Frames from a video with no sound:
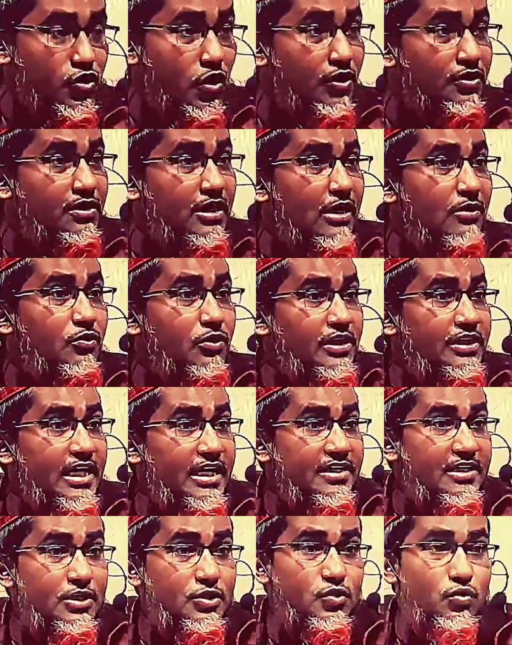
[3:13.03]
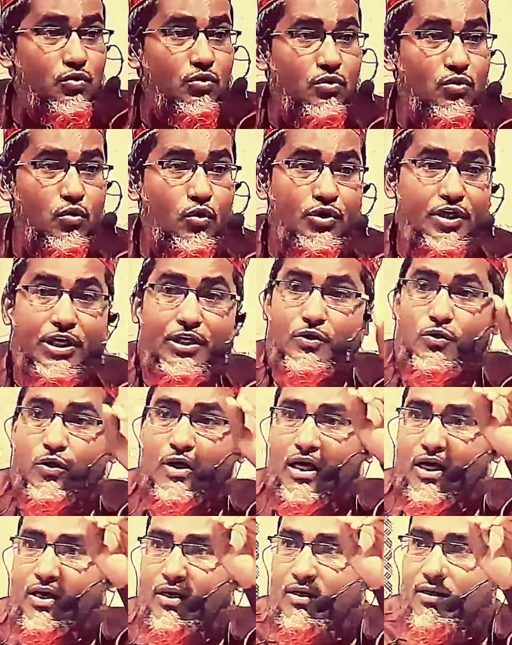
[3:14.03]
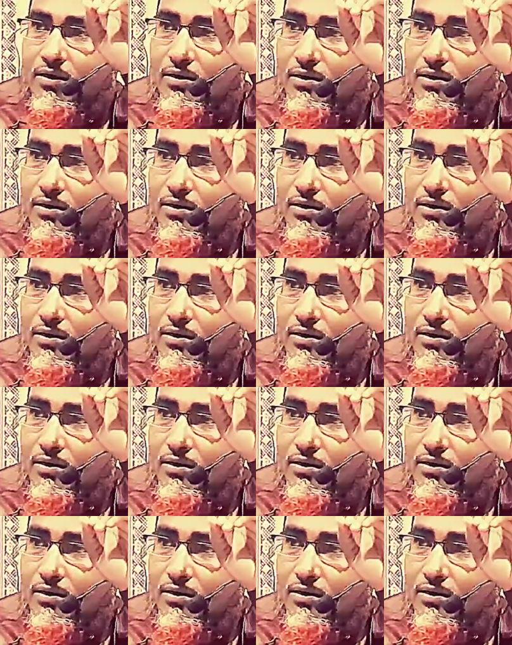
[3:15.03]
সৎকা করে দেয় কিছু কঠিন গোনা